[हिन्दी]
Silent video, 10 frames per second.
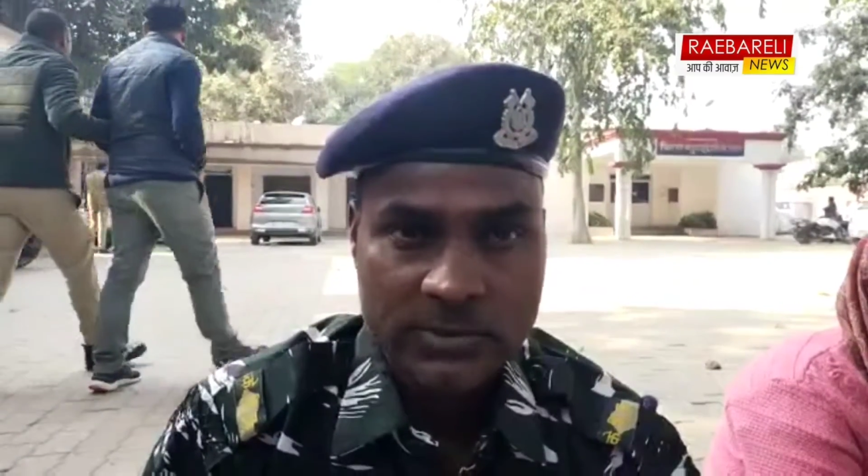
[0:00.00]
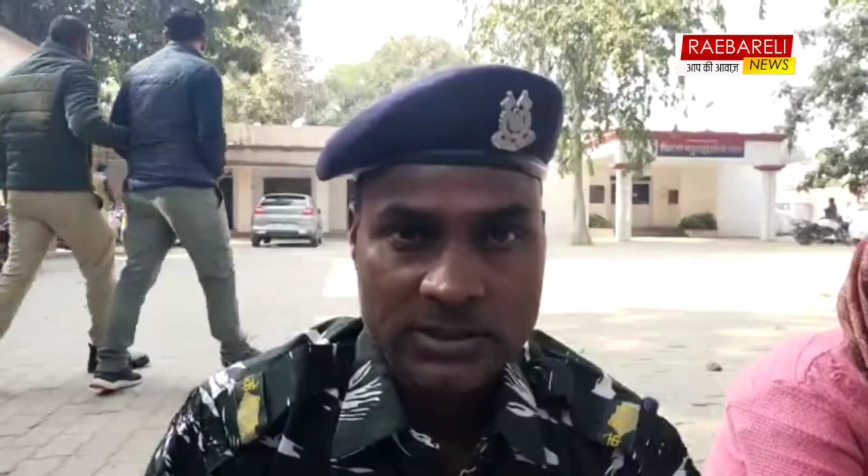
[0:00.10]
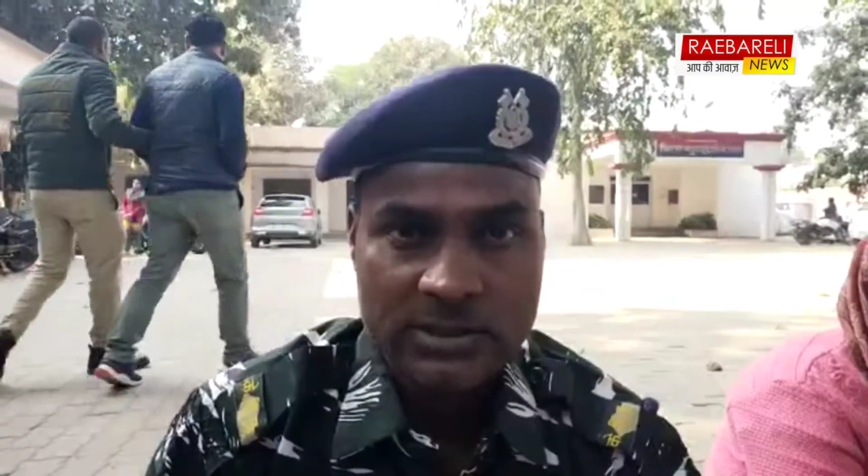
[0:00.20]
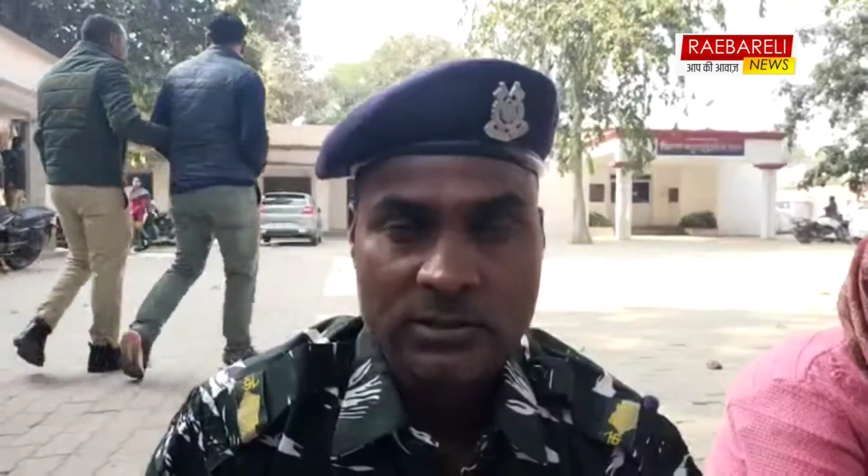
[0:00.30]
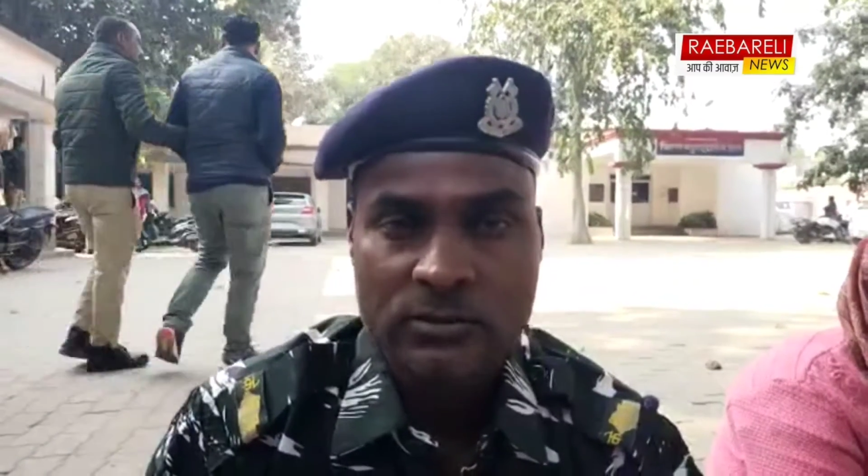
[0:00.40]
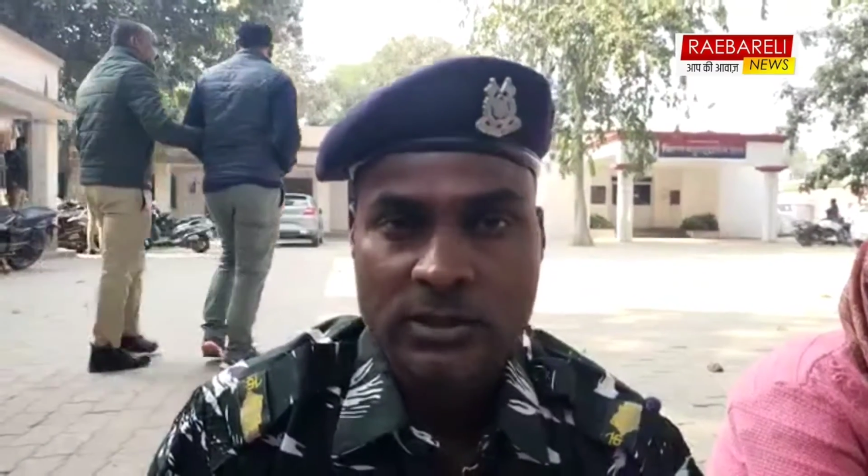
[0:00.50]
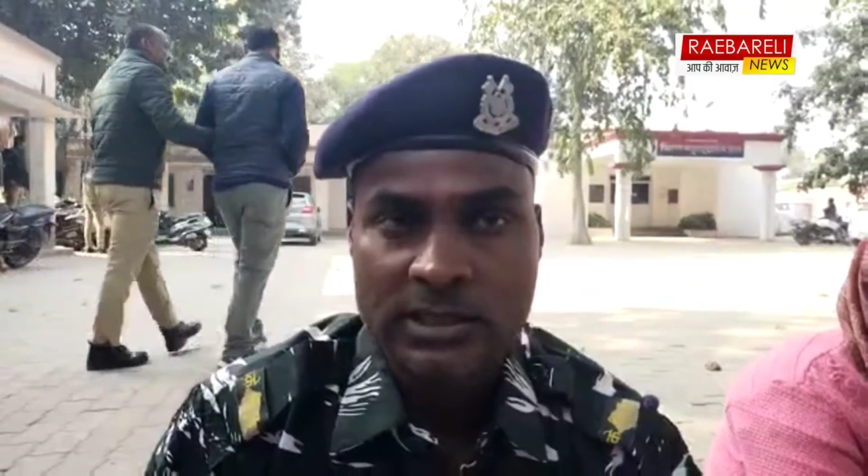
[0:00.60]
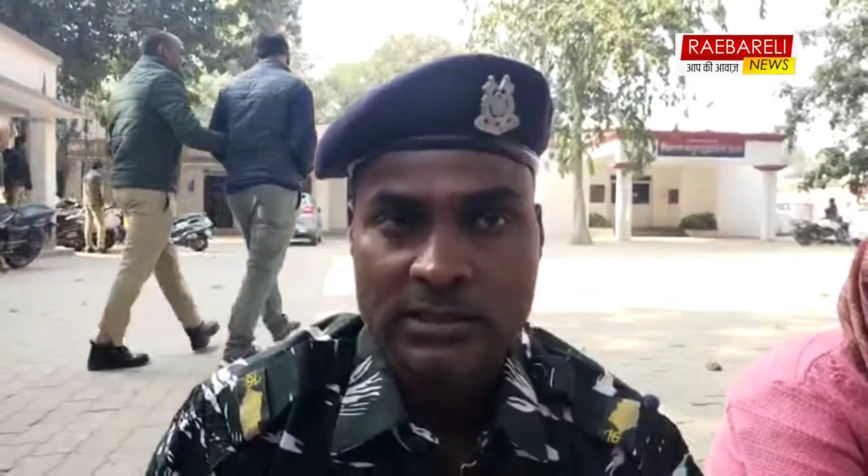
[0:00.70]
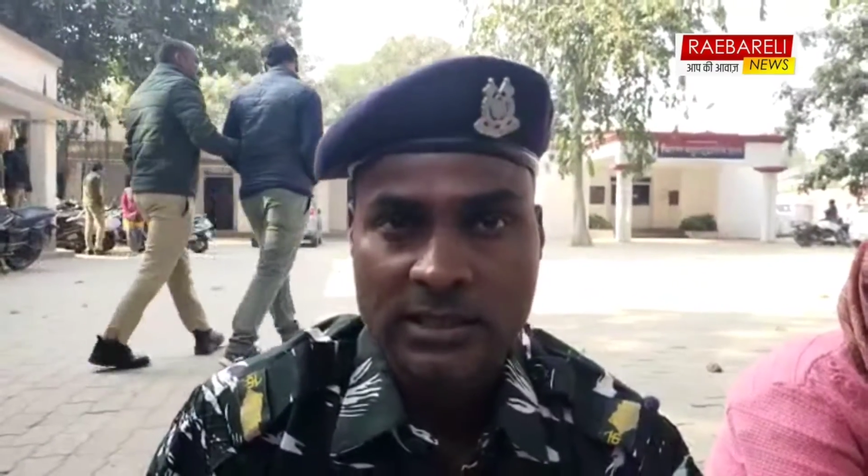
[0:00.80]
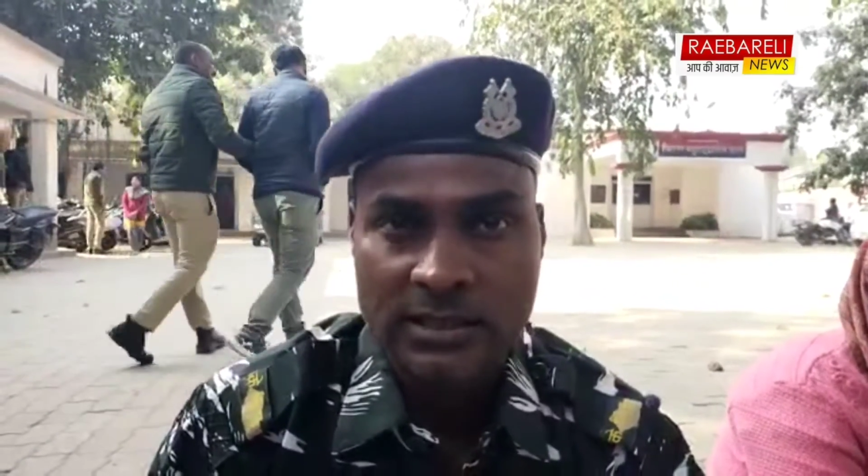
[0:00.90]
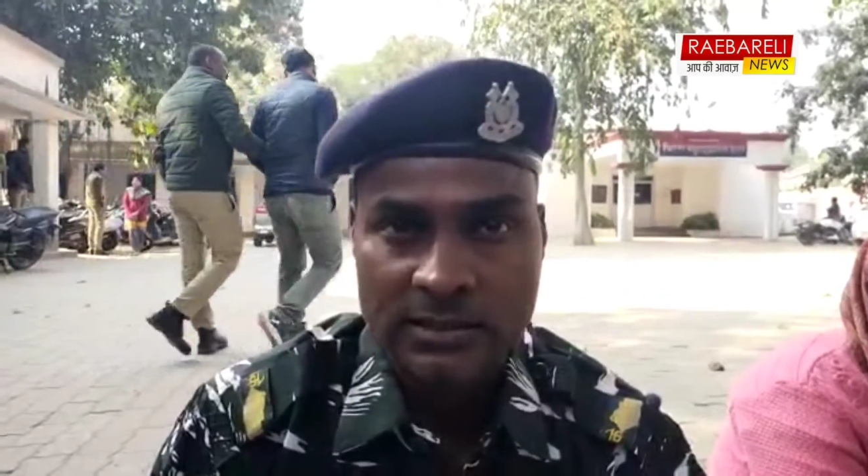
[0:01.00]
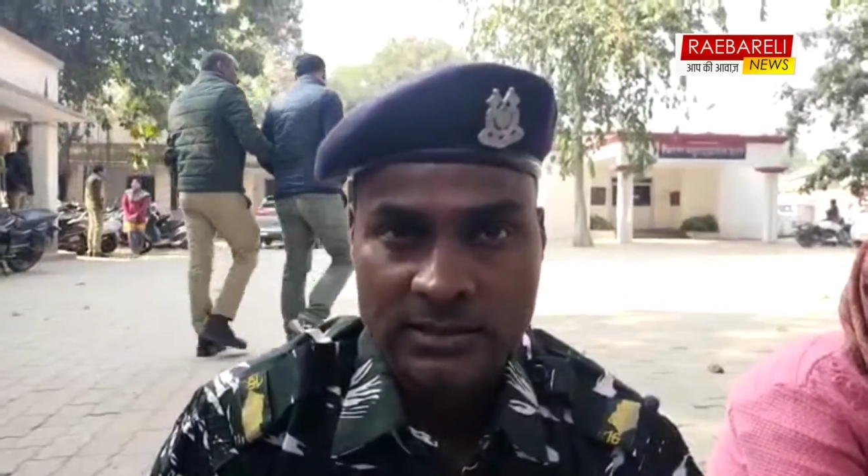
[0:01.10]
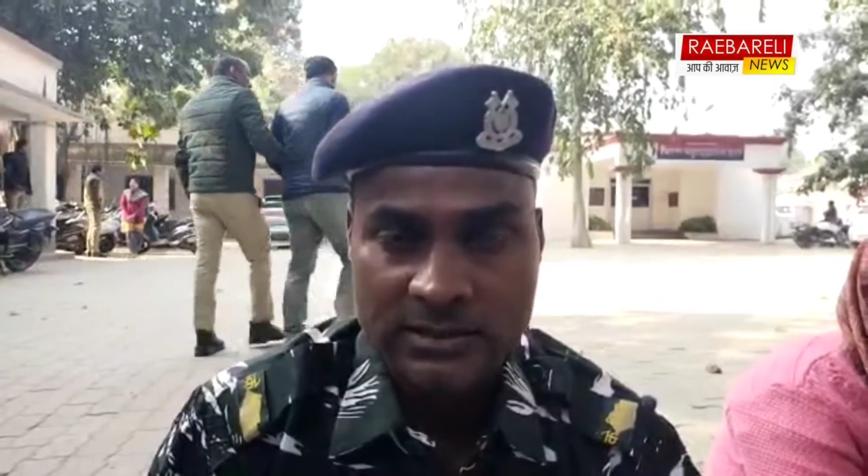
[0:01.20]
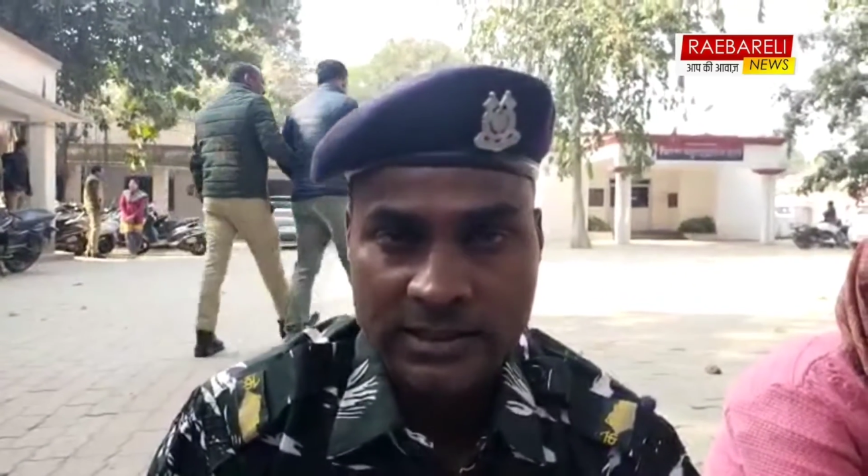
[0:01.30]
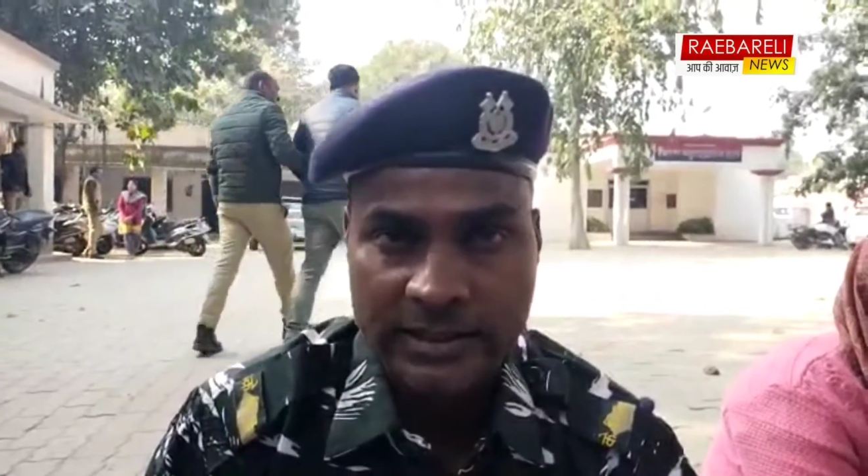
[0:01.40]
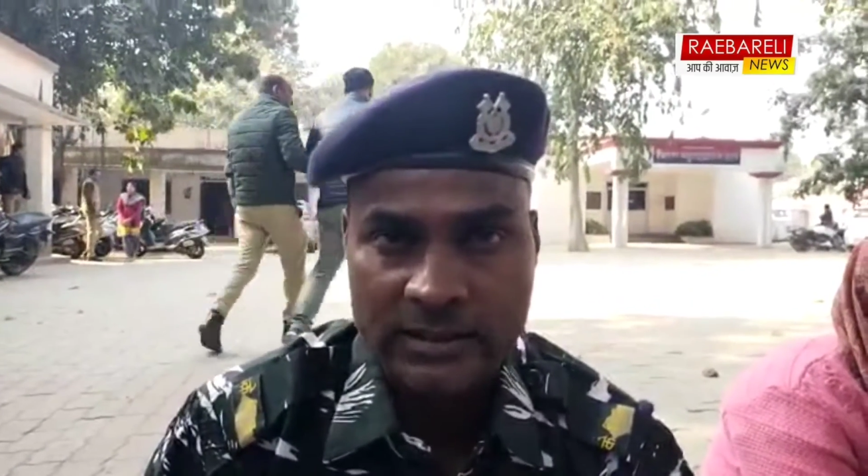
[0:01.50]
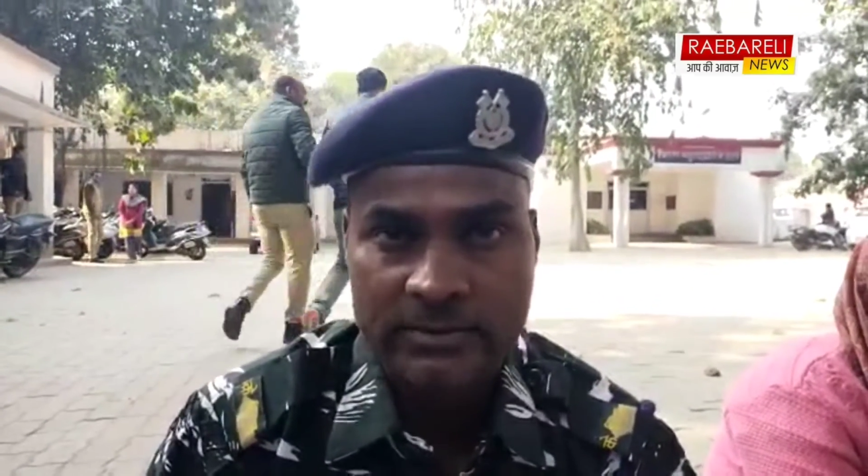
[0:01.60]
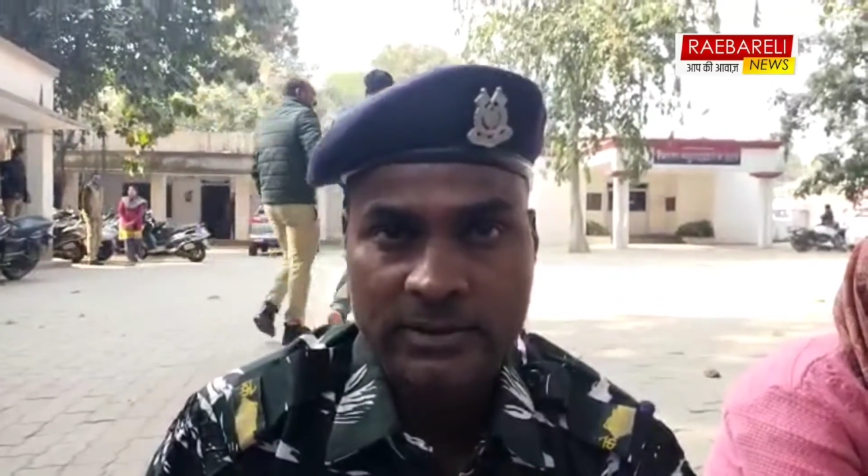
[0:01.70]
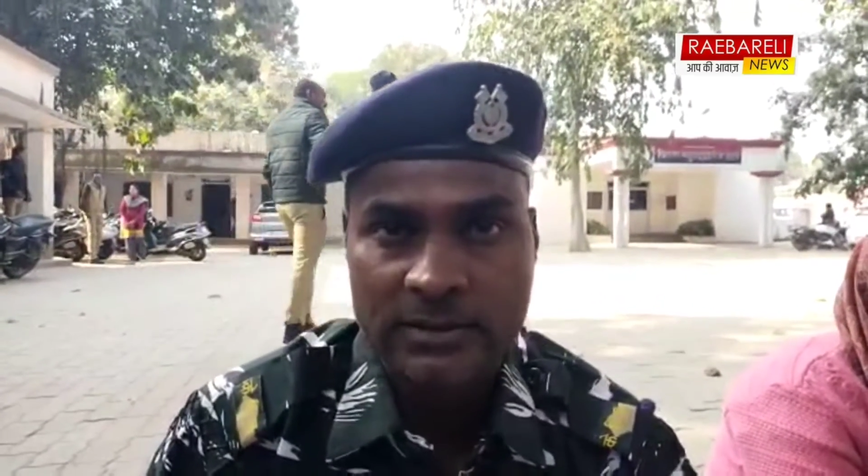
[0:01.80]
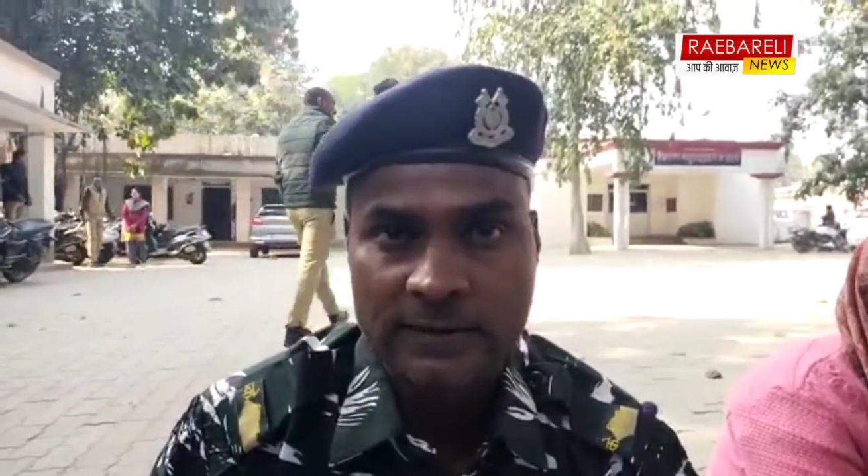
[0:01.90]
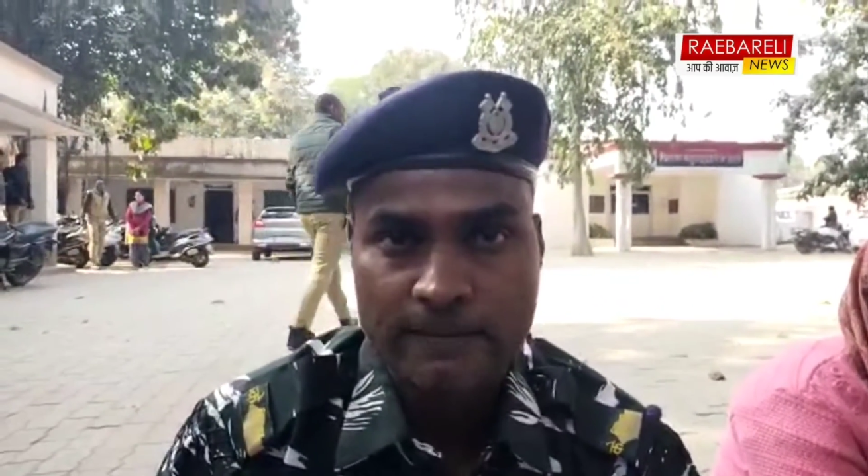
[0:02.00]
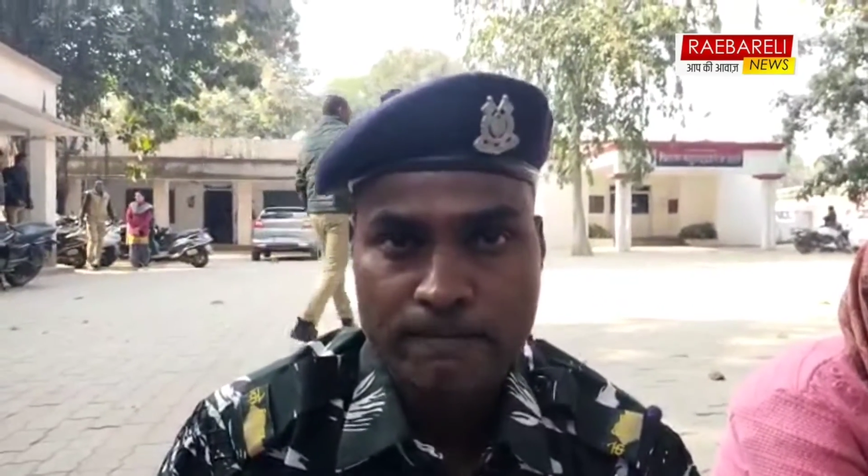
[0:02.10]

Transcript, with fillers: मजरेलो धुआरी थाना डी जिला रायबरेली